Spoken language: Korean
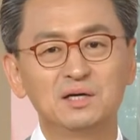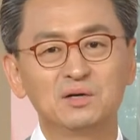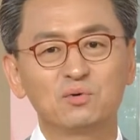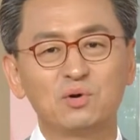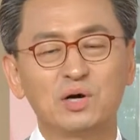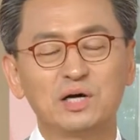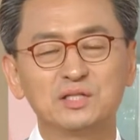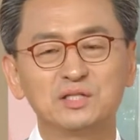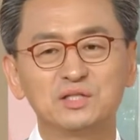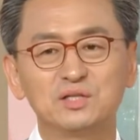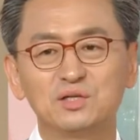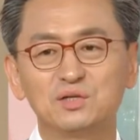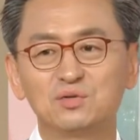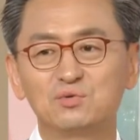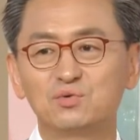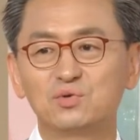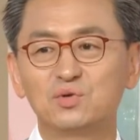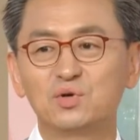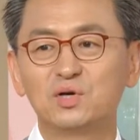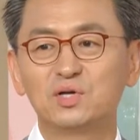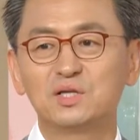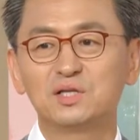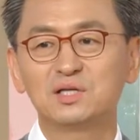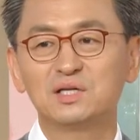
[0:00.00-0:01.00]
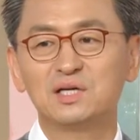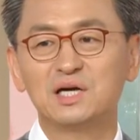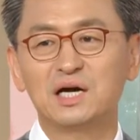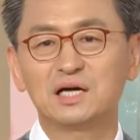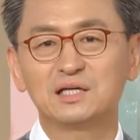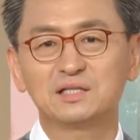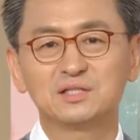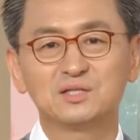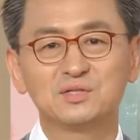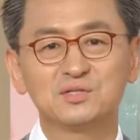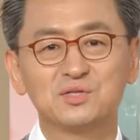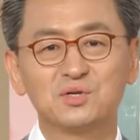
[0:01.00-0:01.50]
관절이 굳어 있는
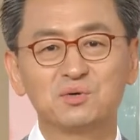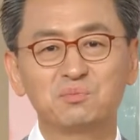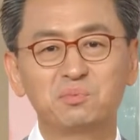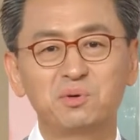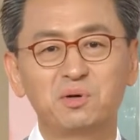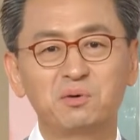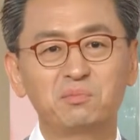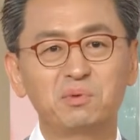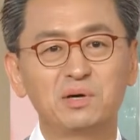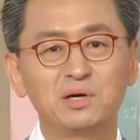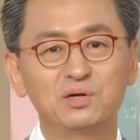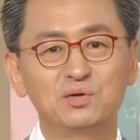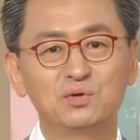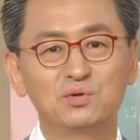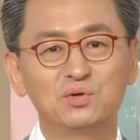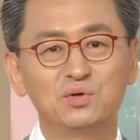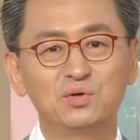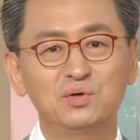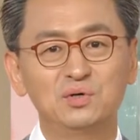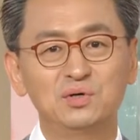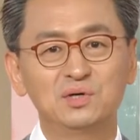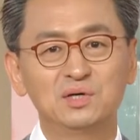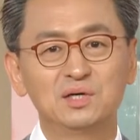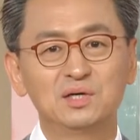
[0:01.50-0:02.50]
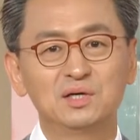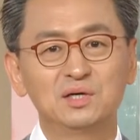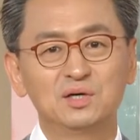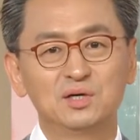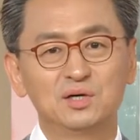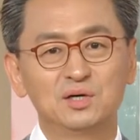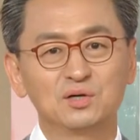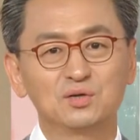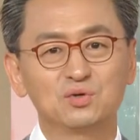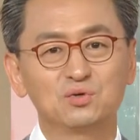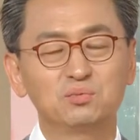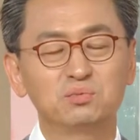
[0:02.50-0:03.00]
강직성 평발로도
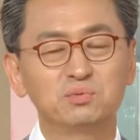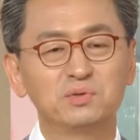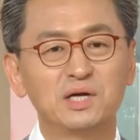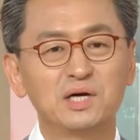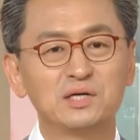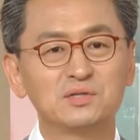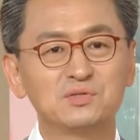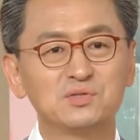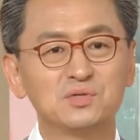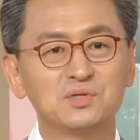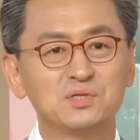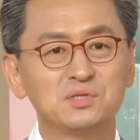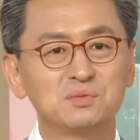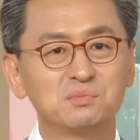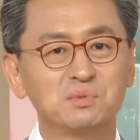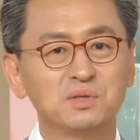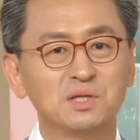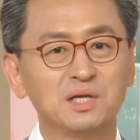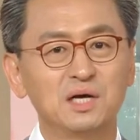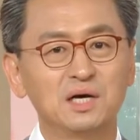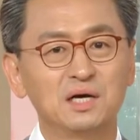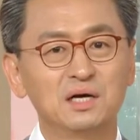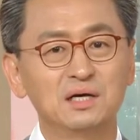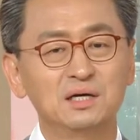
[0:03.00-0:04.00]
어, 구분할 수 있습니다.